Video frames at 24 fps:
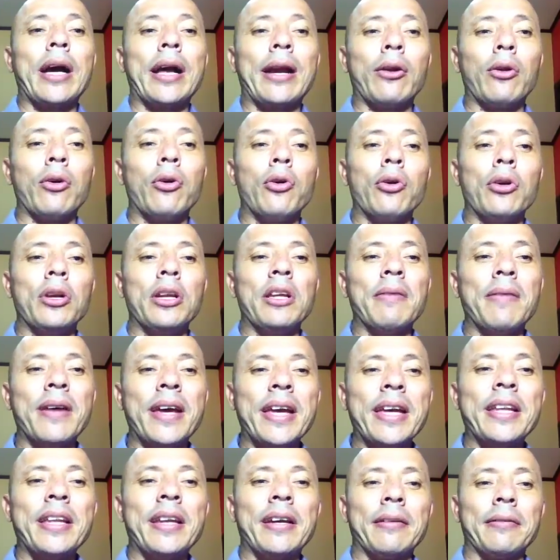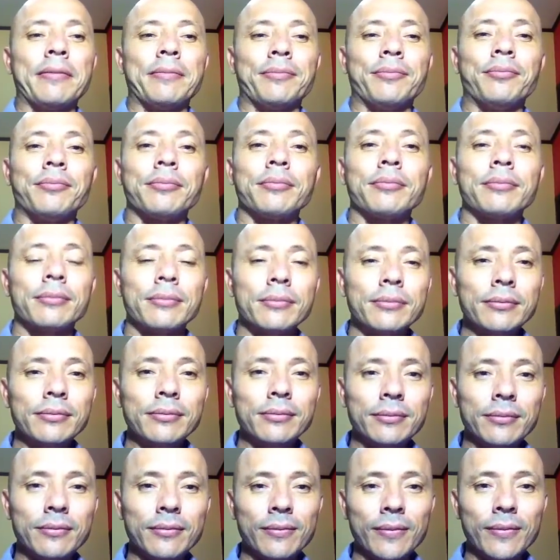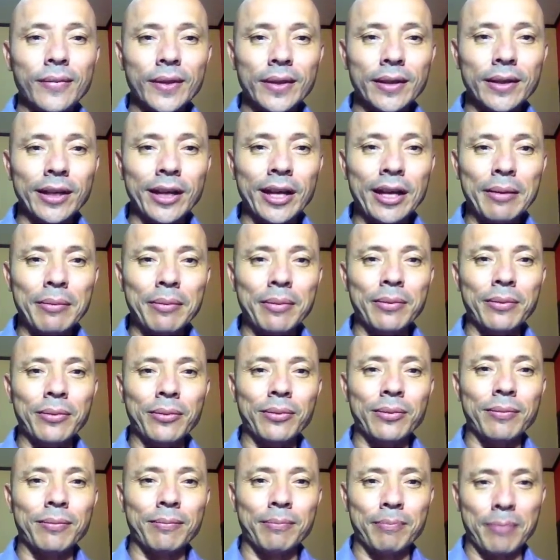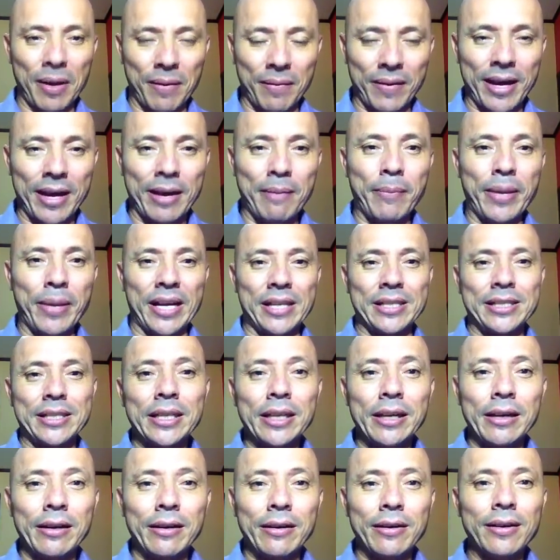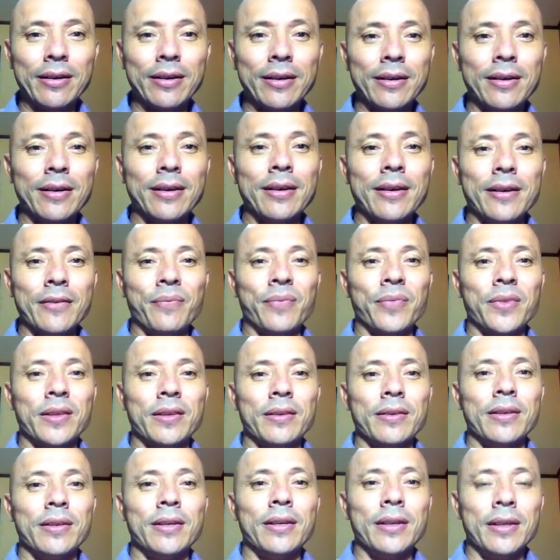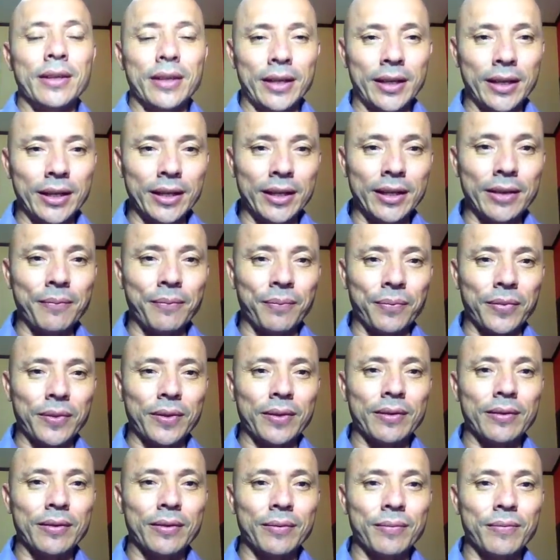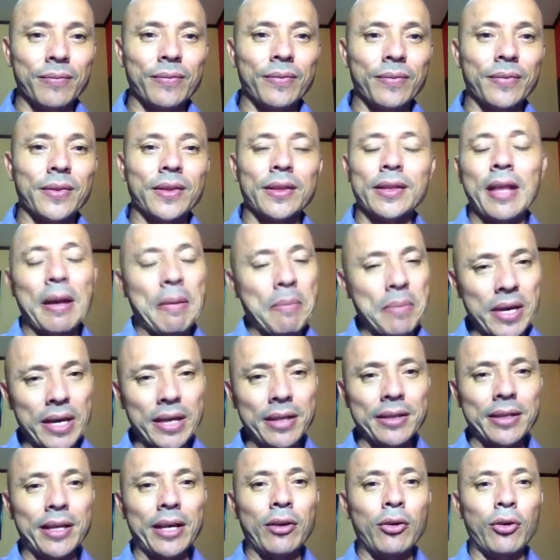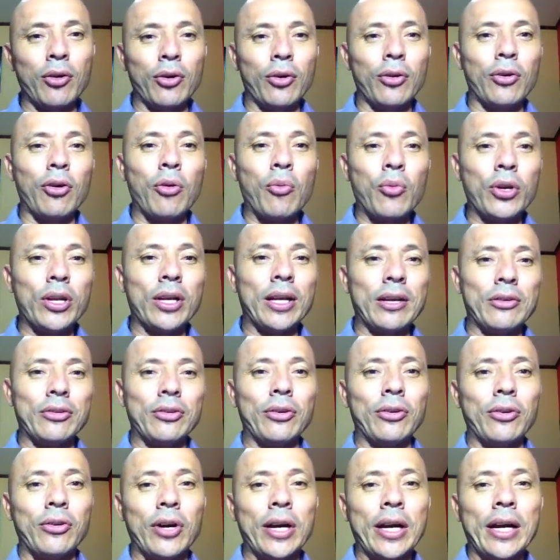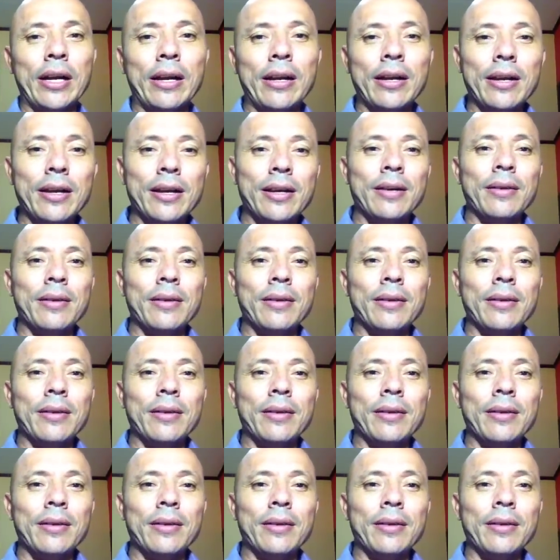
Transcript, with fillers: Carlos Oliveira. Él me ve en Brasil. Eh, también tengo comunicación con él,